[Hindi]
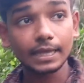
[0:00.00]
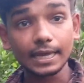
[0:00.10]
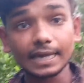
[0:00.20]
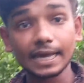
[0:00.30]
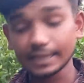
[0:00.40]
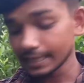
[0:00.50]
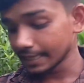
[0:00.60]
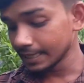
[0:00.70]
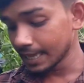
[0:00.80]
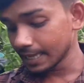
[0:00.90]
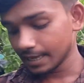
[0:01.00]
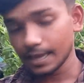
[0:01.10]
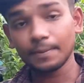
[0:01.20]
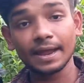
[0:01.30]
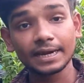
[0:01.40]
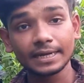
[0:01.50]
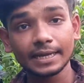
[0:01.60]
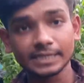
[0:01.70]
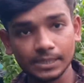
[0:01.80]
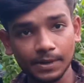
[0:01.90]
एक खेती के लिए ये वेराइटी
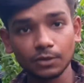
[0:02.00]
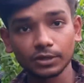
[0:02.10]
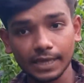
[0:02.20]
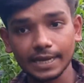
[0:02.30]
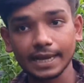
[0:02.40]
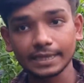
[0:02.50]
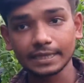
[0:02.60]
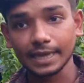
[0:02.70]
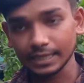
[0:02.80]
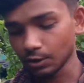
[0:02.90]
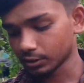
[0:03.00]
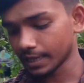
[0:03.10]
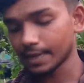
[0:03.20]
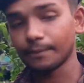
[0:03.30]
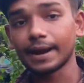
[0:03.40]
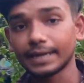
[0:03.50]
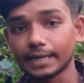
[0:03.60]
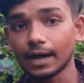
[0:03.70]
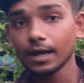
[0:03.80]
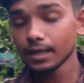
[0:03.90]
इस्तेमाल होता है खेती होता है ये वेराइटी
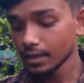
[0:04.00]
का